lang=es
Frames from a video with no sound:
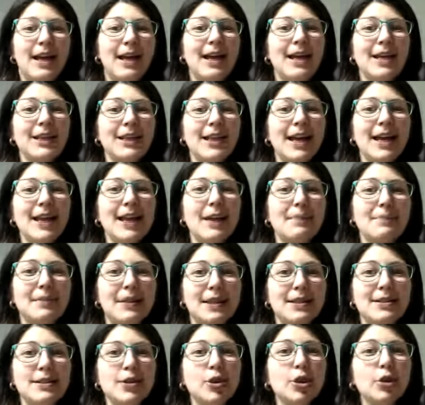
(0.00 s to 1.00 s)
Esta
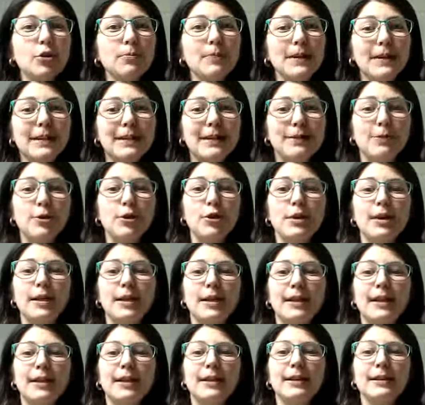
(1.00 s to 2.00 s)
adaptación
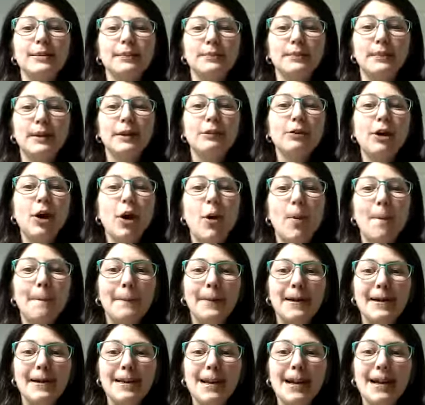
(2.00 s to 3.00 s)
metabólica vino
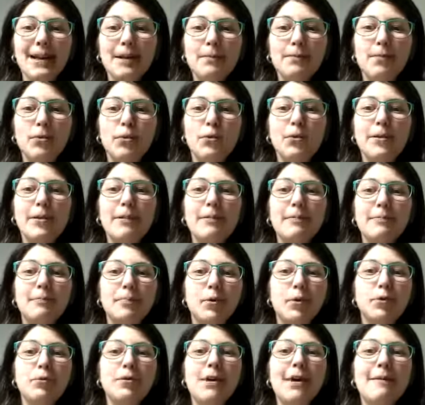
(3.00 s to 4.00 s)
acompañada por,
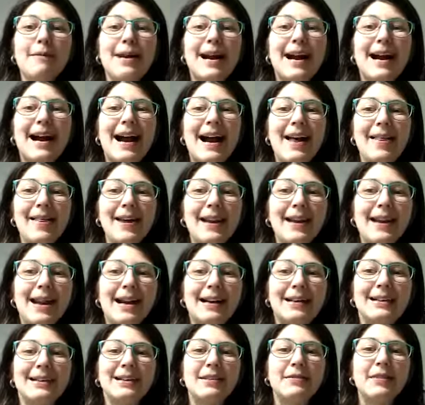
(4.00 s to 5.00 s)
por, una bajada en
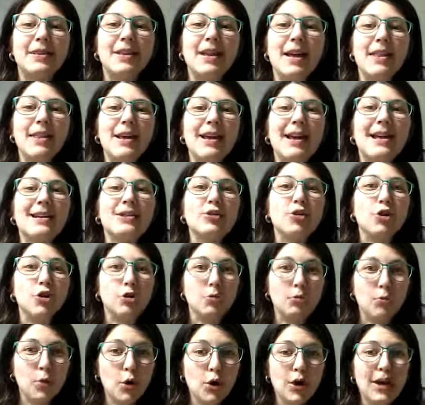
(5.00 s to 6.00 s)
la actividad de las
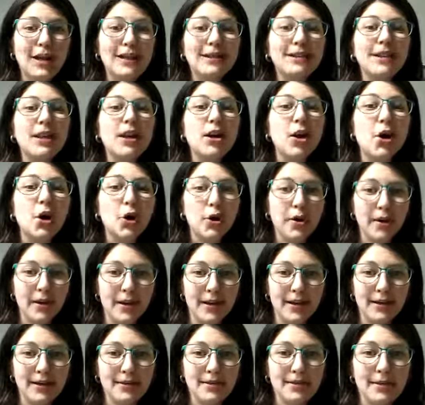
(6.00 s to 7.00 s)
hormonas
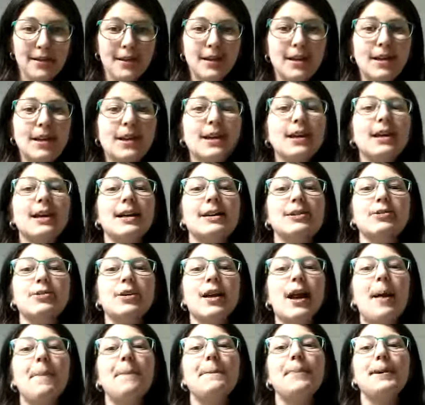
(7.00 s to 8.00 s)
tiroideas, que
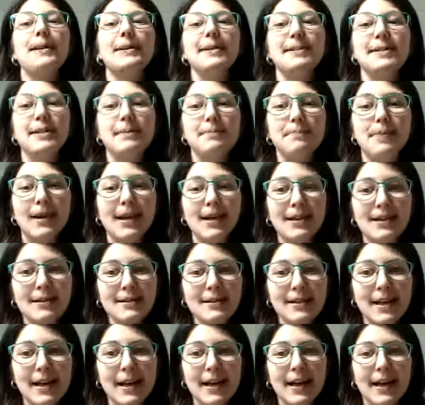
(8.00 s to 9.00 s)
son las
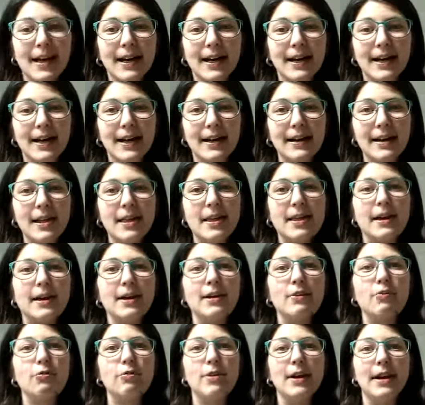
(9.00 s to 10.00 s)
principales encargadas de
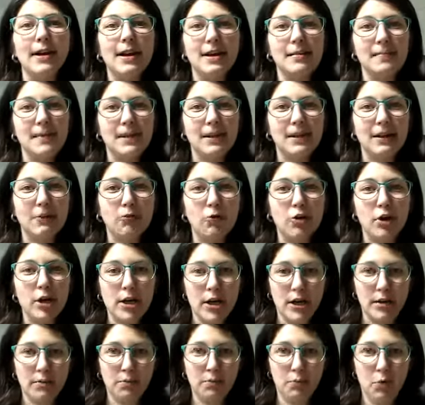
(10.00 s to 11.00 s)
regular el
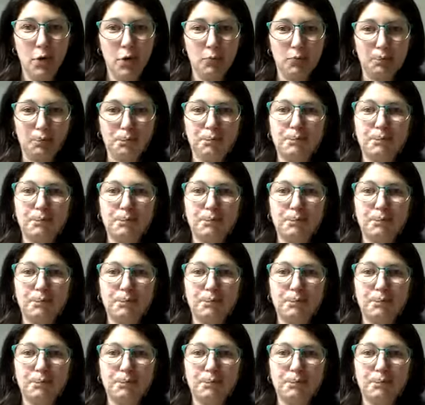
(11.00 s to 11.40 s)
metabolismo.